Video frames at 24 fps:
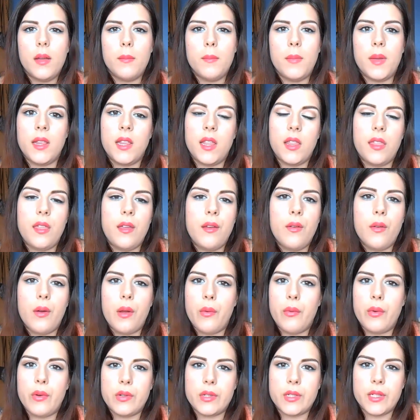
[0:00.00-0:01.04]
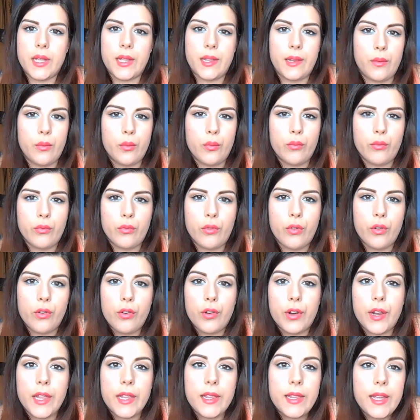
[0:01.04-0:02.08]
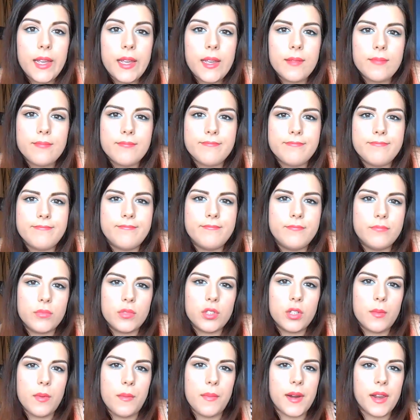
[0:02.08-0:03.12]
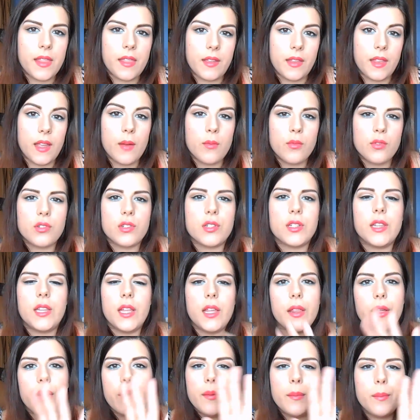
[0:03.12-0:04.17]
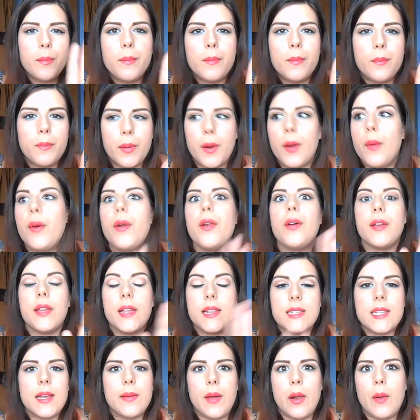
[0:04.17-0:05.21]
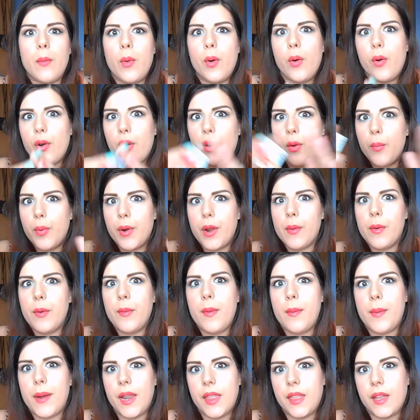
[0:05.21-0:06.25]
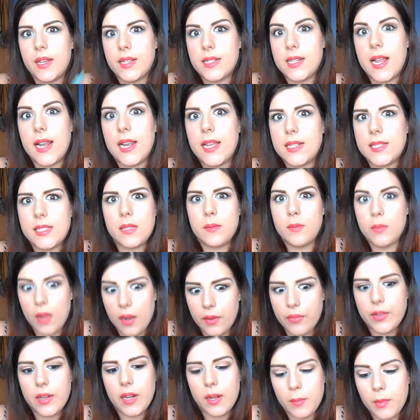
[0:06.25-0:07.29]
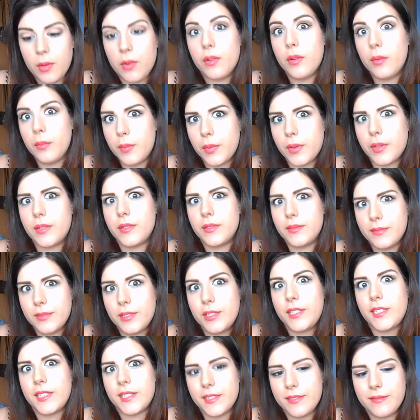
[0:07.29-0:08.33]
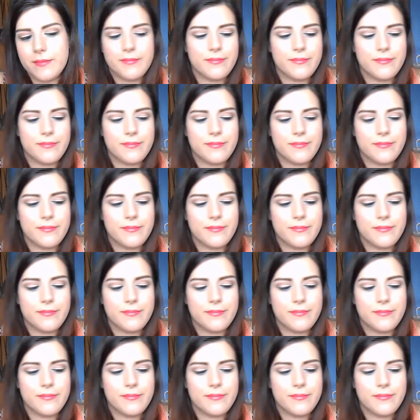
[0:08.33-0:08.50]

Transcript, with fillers: 25 euros en un colorete no me parece que tenga mucho sentido pero bueno, quién sabe, a lo mejor lo pruebo, me parece que es la leche y al final me lo compro. Oye.